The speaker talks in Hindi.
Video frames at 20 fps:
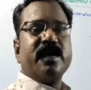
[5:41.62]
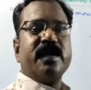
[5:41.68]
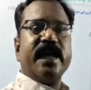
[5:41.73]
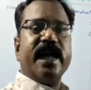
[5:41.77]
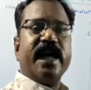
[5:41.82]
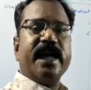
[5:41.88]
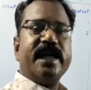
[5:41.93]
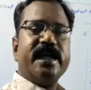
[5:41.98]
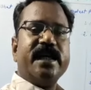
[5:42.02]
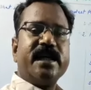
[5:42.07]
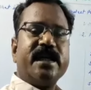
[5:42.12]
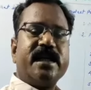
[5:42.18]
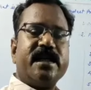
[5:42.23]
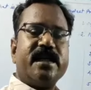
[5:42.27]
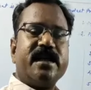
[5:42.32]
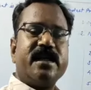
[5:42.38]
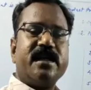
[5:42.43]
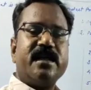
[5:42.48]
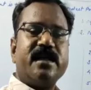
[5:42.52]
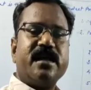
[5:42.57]
यानी
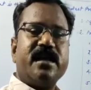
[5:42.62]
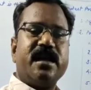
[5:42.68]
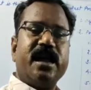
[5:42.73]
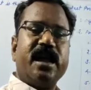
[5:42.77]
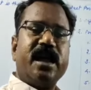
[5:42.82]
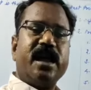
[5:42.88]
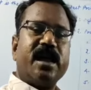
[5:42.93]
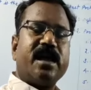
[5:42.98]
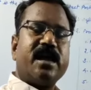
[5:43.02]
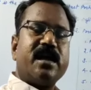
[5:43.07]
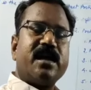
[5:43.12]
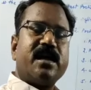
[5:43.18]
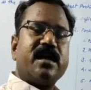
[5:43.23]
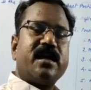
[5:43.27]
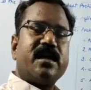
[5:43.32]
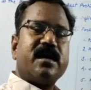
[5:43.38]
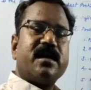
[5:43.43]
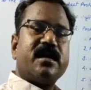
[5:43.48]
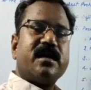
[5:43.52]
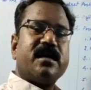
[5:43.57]
कि एक
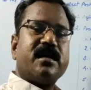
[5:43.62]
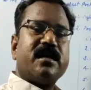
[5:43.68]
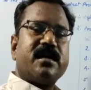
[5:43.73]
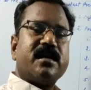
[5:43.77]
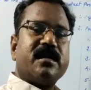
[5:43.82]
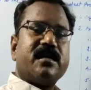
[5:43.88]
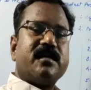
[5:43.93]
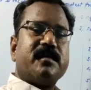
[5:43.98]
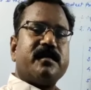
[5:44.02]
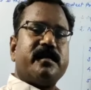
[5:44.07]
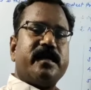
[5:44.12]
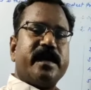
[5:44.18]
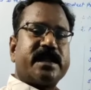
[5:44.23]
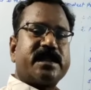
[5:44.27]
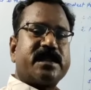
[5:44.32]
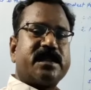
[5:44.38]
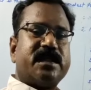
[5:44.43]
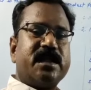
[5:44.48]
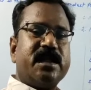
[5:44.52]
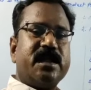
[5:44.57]

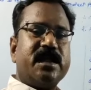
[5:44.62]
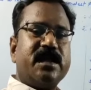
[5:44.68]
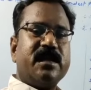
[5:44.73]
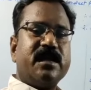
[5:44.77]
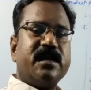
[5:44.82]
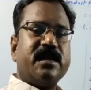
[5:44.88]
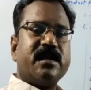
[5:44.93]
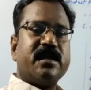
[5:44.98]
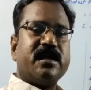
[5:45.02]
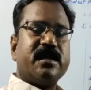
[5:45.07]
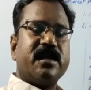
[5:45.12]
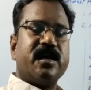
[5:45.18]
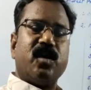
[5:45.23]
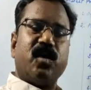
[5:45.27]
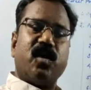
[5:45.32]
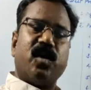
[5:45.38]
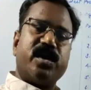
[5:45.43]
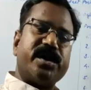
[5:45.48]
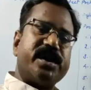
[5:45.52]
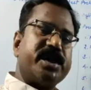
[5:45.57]
व्यक्ति
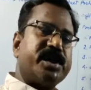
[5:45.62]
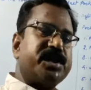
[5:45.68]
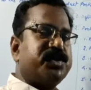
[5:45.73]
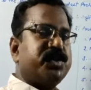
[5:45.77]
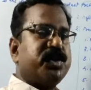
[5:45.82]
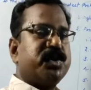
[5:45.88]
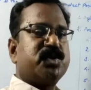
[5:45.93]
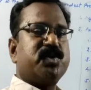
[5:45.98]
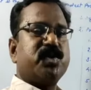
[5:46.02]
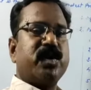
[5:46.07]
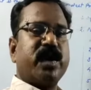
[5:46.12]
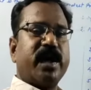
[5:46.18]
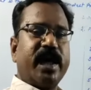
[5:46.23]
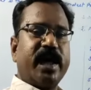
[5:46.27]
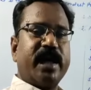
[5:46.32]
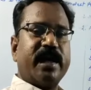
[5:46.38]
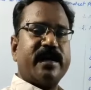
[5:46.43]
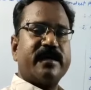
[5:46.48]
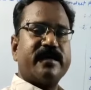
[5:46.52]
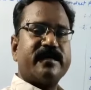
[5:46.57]
लॉ ग्रेजुएट तो
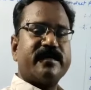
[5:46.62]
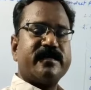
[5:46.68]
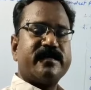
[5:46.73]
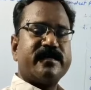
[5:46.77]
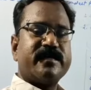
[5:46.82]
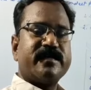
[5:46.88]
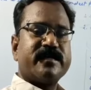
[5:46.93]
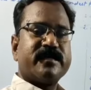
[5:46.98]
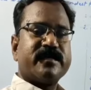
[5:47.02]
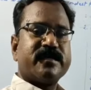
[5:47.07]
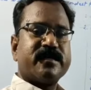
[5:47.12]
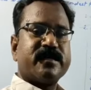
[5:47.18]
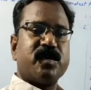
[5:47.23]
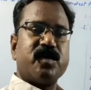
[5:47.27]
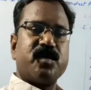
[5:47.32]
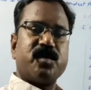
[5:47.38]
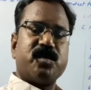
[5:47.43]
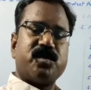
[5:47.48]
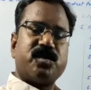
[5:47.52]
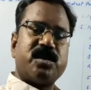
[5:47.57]
है
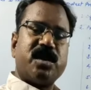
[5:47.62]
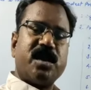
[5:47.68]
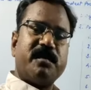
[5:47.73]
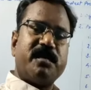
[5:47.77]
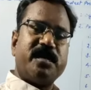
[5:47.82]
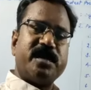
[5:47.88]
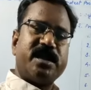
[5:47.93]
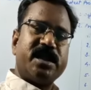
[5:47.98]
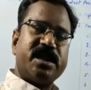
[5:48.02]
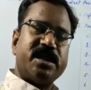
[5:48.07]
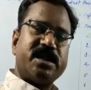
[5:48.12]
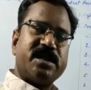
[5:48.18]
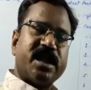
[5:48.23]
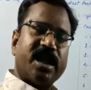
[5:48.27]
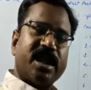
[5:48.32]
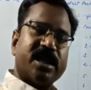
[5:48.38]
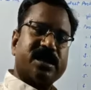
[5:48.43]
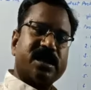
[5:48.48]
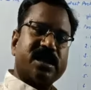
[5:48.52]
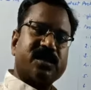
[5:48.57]
उसने विधि
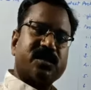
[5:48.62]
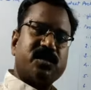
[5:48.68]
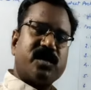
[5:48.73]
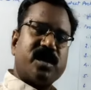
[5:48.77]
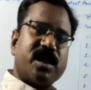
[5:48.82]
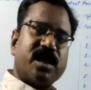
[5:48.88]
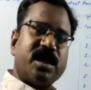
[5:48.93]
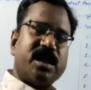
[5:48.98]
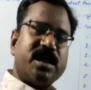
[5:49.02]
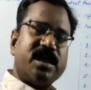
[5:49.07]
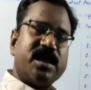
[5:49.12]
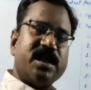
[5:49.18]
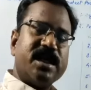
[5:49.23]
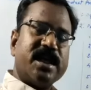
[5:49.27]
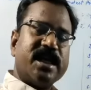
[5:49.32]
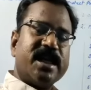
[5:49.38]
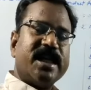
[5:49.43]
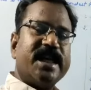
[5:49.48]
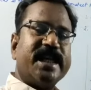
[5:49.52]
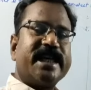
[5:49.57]
स्नातक तो कर ली
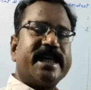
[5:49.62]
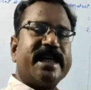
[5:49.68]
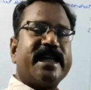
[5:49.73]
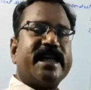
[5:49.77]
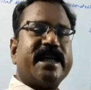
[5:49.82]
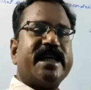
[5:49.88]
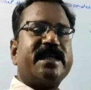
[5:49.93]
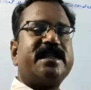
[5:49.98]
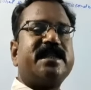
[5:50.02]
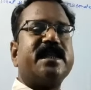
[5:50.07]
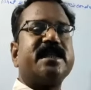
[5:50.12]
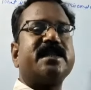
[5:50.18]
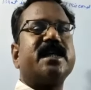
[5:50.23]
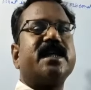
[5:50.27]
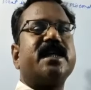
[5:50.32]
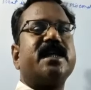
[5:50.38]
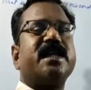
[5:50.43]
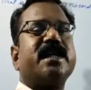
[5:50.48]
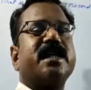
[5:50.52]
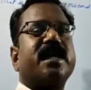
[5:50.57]
लेकिन
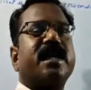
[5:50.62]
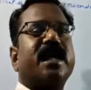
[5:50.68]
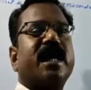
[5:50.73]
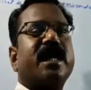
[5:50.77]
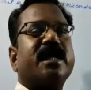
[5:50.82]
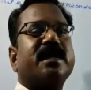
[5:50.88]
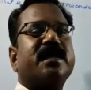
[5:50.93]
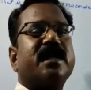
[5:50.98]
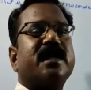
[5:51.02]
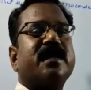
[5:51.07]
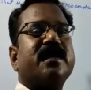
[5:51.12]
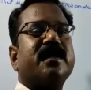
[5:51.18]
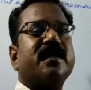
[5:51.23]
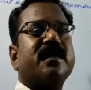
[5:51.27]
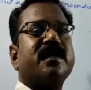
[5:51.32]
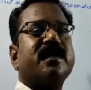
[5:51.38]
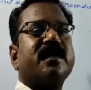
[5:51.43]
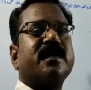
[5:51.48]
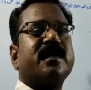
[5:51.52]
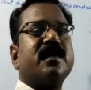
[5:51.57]
रजिस्ट्रेशन नहीं कराया था
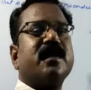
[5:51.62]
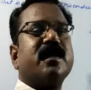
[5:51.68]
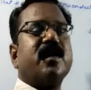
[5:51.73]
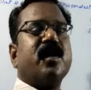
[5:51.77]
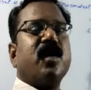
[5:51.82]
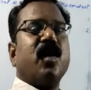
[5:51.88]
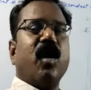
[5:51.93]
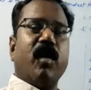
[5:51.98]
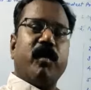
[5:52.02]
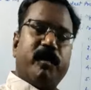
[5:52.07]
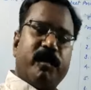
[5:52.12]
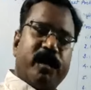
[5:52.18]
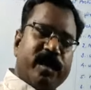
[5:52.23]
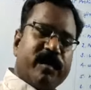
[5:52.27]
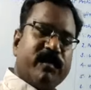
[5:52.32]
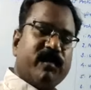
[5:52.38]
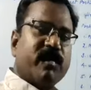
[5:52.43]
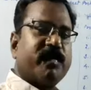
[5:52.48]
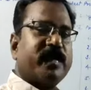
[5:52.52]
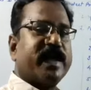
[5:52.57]
और फिर
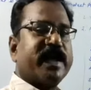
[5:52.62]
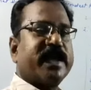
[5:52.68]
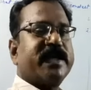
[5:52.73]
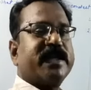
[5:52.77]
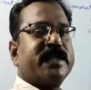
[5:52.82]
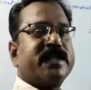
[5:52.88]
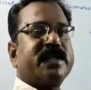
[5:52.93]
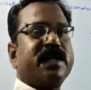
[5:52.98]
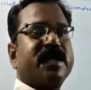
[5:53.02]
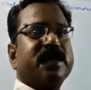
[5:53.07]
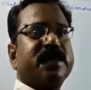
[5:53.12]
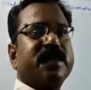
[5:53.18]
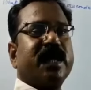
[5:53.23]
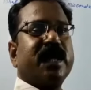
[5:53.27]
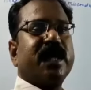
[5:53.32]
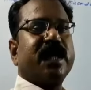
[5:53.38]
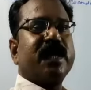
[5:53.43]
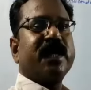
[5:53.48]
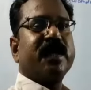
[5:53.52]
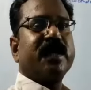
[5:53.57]
वो प्रैक्टिस करता
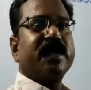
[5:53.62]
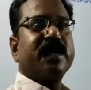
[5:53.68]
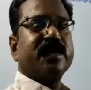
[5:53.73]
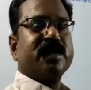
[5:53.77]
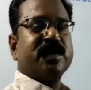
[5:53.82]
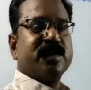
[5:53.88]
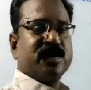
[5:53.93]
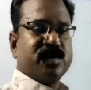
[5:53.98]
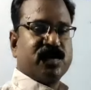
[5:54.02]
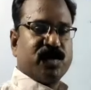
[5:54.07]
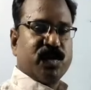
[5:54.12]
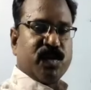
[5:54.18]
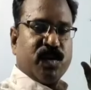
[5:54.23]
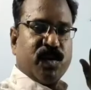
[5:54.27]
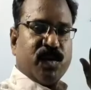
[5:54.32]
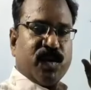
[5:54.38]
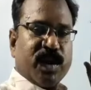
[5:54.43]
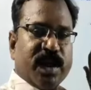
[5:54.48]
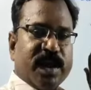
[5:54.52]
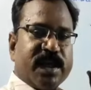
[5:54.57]
है तो
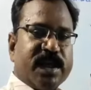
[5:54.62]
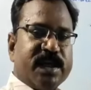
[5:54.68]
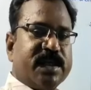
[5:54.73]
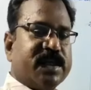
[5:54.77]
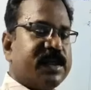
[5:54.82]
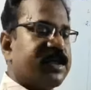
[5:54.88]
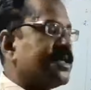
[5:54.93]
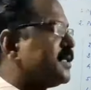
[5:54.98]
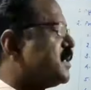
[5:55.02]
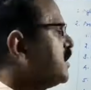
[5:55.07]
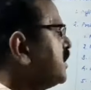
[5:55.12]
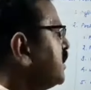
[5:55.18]
रोक लगी थी